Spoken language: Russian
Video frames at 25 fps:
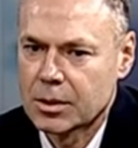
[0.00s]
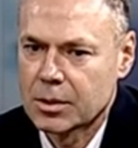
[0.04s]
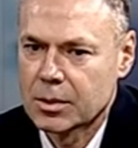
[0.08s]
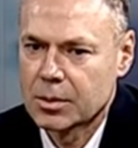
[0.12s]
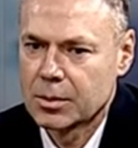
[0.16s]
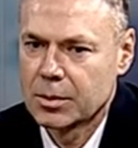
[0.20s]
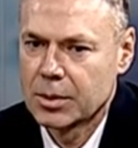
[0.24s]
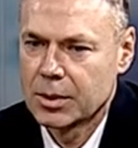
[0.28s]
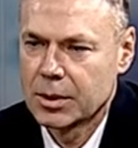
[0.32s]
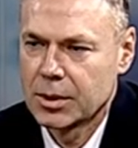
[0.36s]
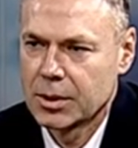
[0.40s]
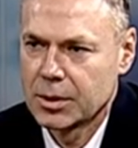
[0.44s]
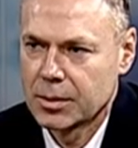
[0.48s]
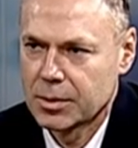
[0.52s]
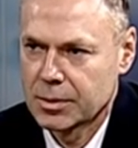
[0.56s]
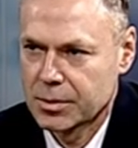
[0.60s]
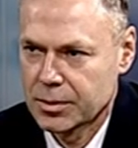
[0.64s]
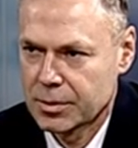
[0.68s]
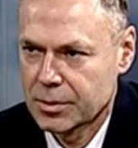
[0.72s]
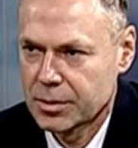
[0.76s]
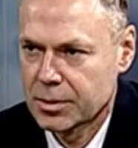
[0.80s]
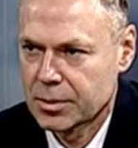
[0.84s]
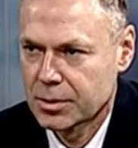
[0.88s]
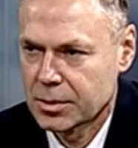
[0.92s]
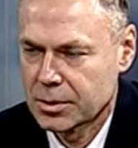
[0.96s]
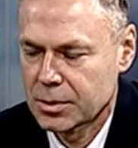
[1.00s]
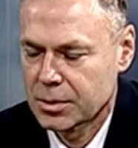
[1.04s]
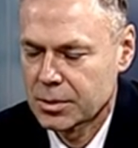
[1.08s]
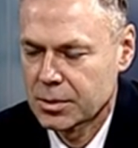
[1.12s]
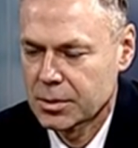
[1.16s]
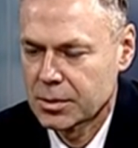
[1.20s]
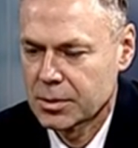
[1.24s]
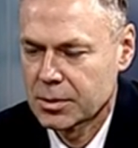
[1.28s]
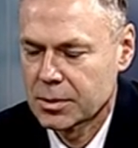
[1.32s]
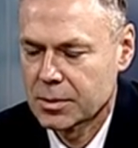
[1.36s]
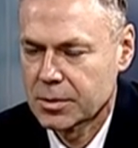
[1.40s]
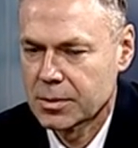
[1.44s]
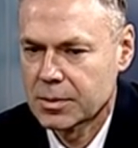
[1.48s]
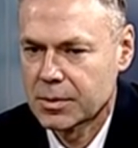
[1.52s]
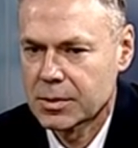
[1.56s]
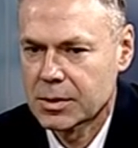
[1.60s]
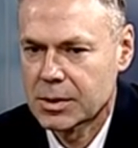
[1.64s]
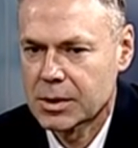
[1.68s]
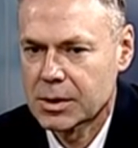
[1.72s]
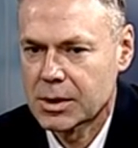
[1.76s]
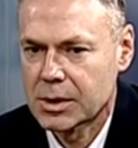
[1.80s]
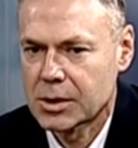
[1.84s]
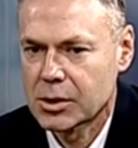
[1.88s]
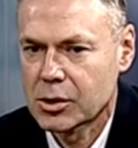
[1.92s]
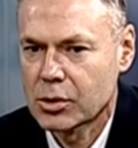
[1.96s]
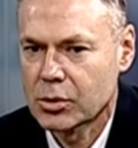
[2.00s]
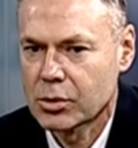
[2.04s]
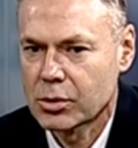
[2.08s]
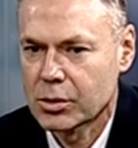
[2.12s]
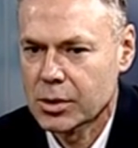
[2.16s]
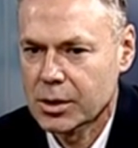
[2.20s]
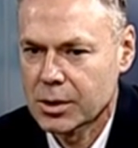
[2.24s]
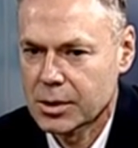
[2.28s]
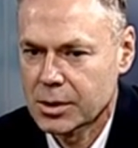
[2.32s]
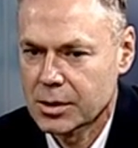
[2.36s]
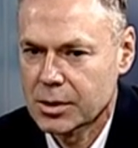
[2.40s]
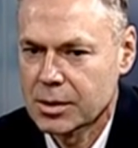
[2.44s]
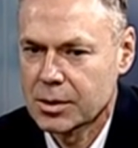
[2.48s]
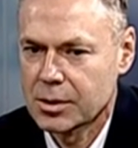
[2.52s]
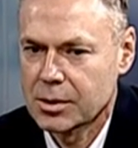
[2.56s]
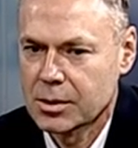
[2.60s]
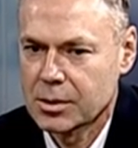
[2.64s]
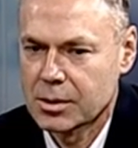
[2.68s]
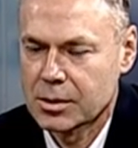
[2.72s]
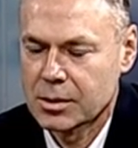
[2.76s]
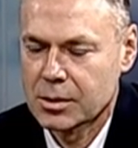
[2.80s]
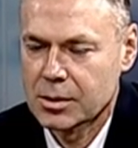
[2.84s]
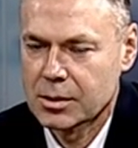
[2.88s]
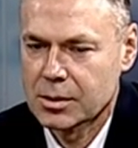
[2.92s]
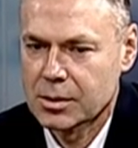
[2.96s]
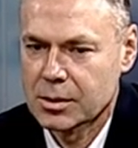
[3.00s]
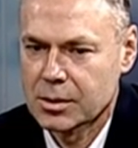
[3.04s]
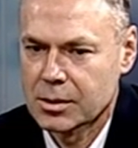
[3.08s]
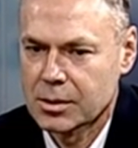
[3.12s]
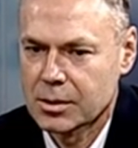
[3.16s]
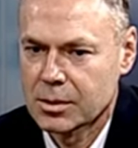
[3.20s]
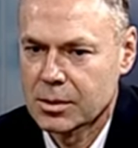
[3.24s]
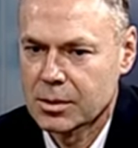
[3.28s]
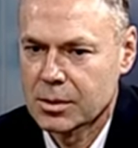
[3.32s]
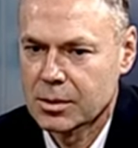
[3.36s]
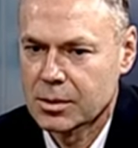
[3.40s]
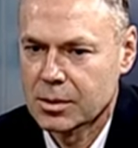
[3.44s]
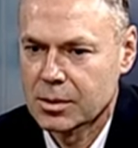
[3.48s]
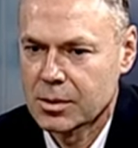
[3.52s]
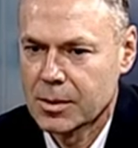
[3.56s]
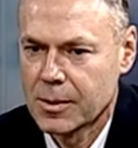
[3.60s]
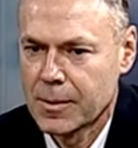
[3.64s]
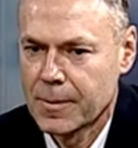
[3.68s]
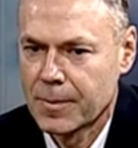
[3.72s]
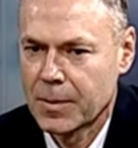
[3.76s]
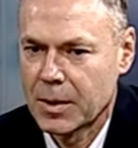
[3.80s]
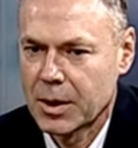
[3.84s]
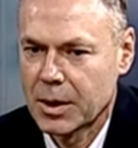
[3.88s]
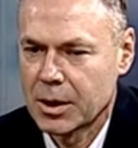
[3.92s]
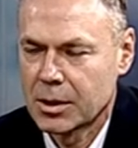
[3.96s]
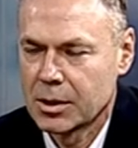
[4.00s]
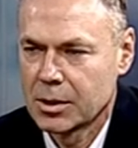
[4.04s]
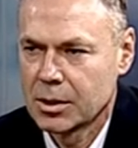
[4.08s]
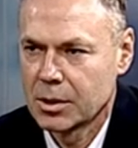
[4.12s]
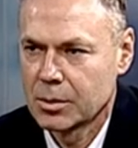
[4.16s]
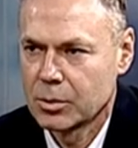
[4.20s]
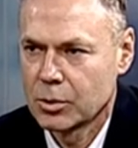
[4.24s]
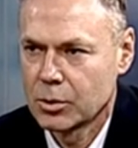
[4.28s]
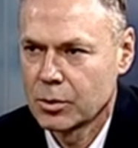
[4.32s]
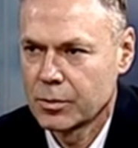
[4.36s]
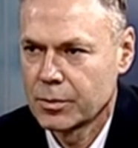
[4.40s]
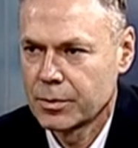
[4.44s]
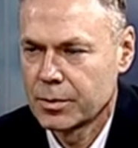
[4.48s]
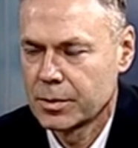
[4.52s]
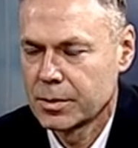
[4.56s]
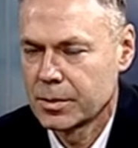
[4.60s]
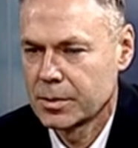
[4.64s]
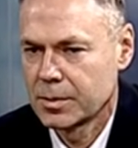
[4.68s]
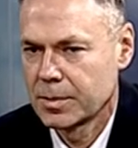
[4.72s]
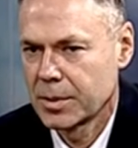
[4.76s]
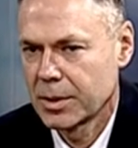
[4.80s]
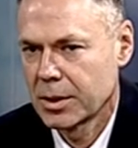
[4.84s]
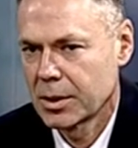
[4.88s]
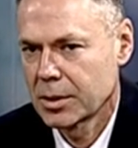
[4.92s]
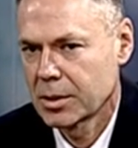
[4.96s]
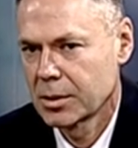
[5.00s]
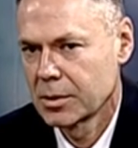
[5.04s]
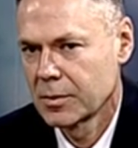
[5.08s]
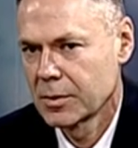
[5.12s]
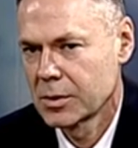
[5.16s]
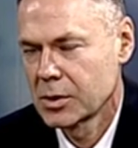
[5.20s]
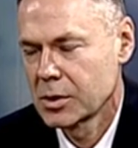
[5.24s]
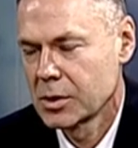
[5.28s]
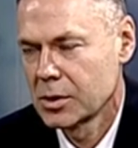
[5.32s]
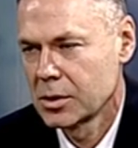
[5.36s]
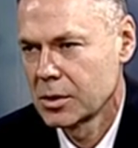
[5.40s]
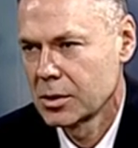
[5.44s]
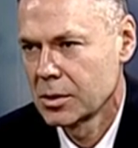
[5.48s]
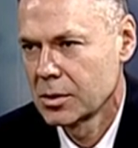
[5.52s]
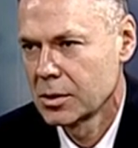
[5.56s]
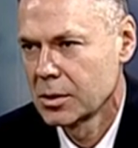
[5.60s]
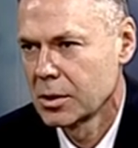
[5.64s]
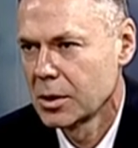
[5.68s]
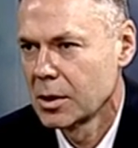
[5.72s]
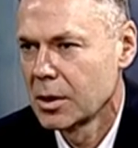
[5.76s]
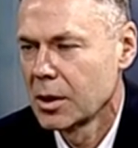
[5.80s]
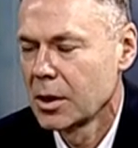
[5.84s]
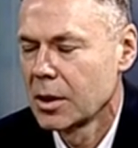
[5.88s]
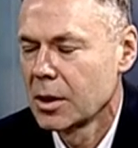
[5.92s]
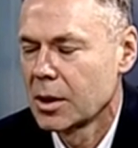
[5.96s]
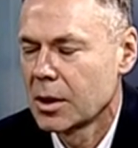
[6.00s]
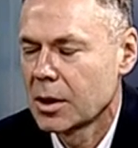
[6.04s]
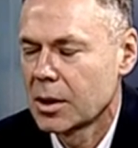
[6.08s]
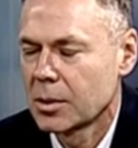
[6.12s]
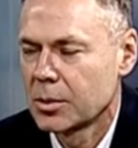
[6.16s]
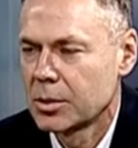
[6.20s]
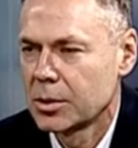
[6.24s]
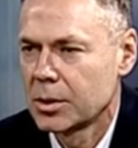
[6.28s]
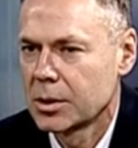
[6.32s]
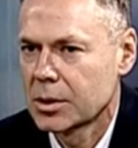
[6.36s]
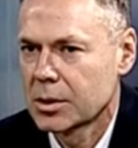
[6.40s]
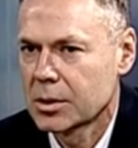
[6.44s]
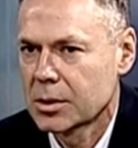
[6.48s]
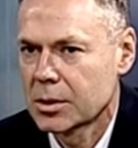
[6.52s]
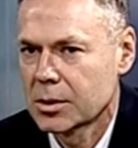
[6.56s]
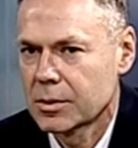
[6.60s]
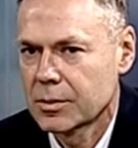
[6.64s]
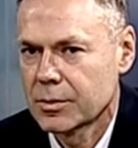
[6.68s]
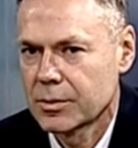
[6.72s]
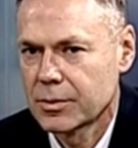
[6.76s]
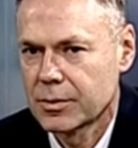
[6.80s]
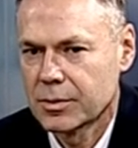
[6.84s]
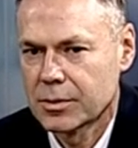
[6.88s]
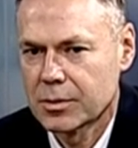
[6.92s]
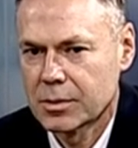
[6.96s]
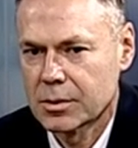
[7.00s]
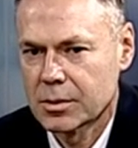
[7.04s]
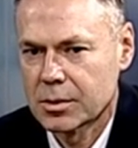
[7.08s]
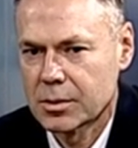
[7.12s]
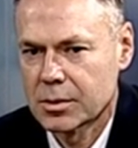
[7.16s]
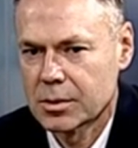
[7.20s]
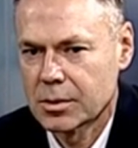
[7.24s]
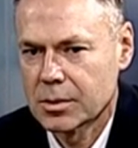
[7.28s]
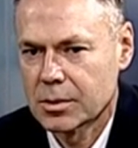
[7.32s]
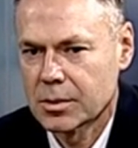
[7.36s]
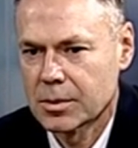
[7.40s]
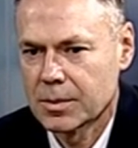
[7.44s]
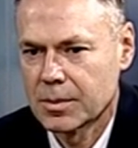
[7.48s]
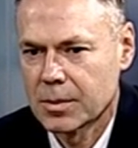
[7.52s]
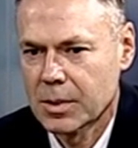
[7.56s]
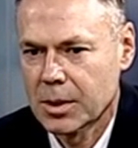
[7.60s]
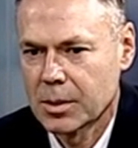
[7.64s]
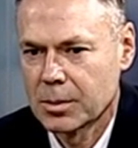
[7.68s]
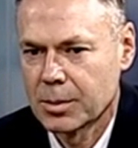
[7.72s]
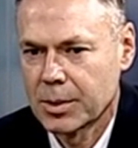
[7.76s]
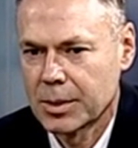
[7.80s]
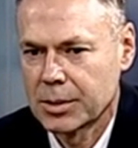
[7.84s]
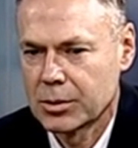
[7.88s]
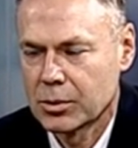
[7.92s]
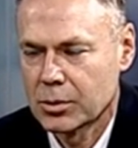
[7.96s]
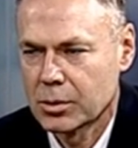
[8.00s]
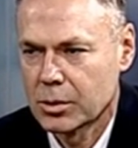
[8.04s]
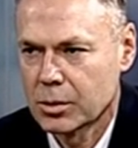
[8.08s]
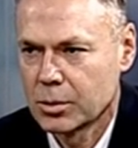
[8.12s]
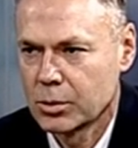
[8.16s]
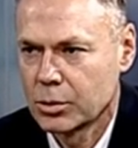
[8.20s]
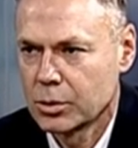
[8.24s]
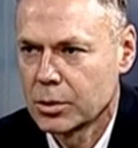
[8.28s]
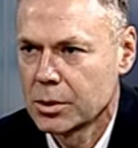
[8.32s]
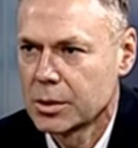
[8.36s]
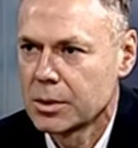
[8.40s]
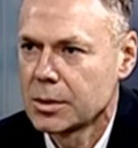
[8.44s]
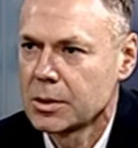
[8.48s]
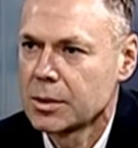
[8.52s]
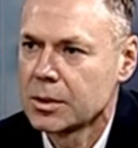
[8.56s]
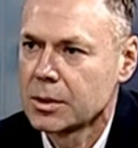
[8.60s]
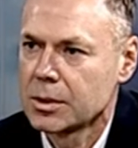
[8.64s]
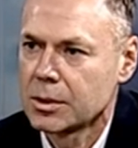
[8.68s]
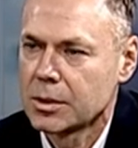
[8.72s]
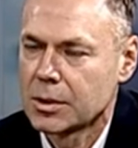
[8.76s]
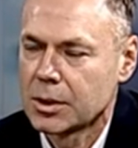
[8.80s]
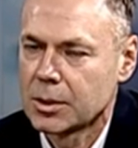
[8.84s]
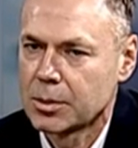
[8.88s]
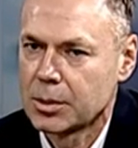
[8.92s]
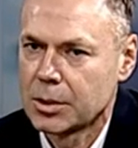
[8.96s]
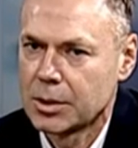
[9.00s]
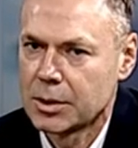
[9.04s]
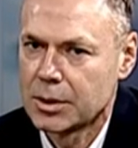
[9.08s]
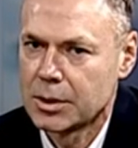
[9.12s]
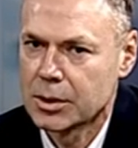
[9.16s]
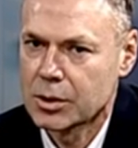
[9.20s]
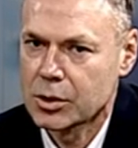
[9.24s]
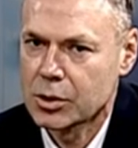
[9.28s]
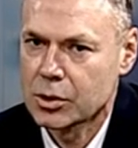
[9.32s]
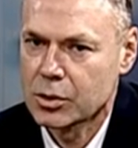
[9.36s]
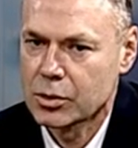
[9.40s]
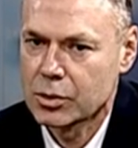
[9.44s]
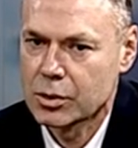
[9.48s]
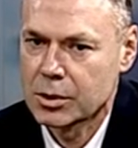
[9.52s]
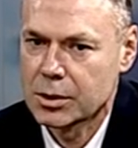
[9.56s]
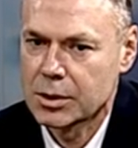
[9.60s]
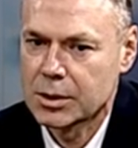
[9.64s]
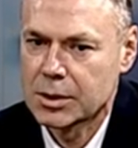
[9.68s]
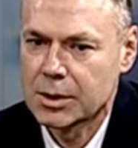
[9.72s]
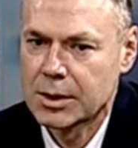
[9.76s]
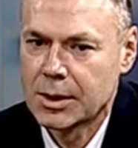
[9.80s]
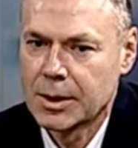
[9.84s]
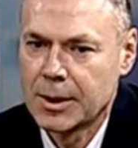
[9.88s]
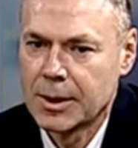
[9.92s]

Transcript: были с застройкой э, ряда домов, порядка 20 объектов э, компании «Укрбуд» не были достроены.